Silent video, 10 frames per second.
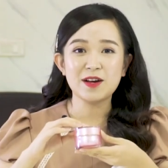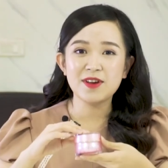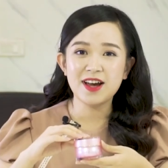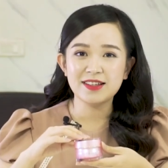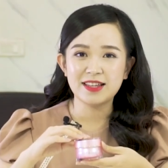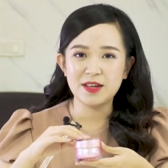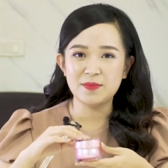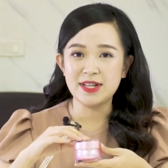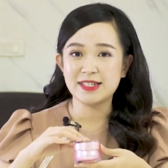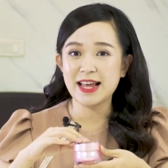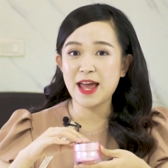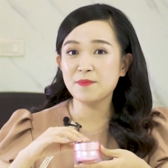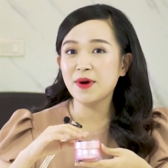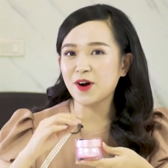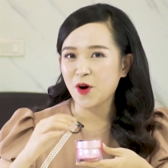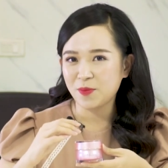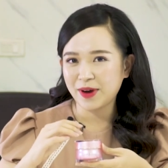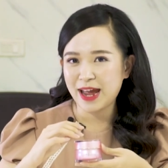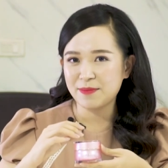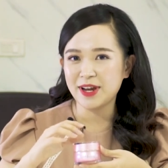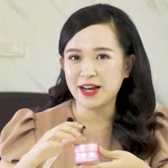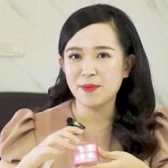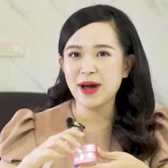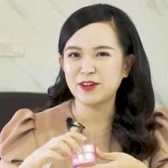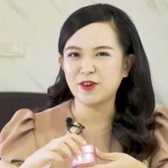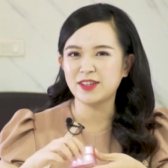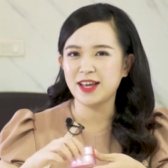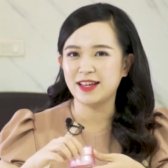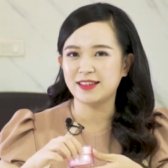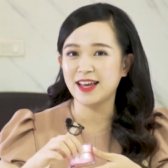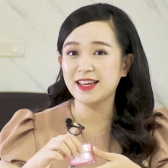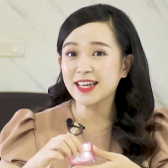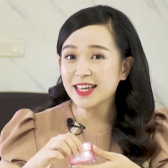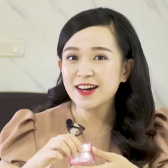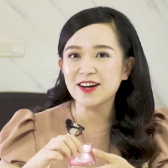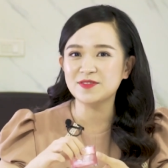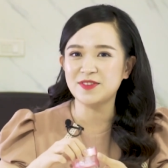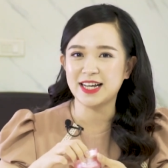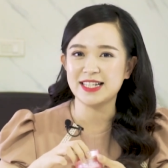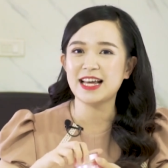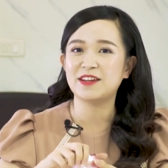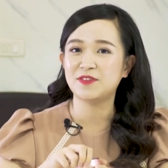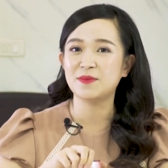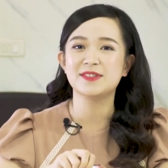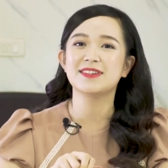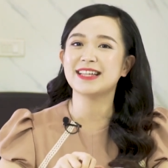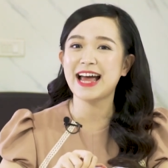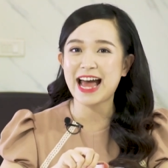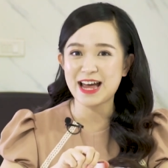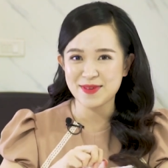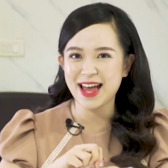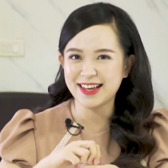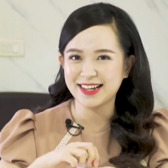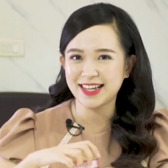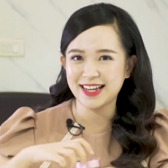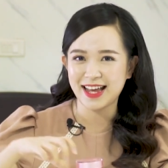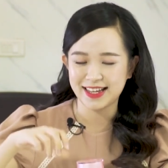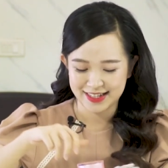Sau đây thì mình sẽ mở hộp kem để các bạn có thể thấy kỹ hơn về cái sản phẩm dưỡng da hai mươi hai Again này.